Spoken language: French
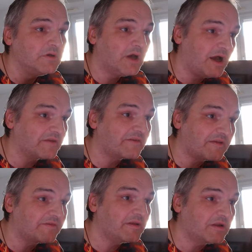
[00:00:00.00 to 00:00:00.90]
Hein, ça,
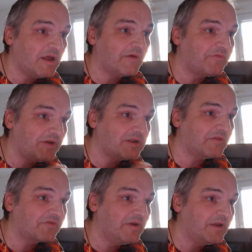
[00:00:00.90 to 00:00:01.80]
c'est clair. Faites la
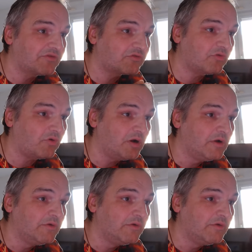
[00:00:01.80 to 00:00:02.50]
sélection.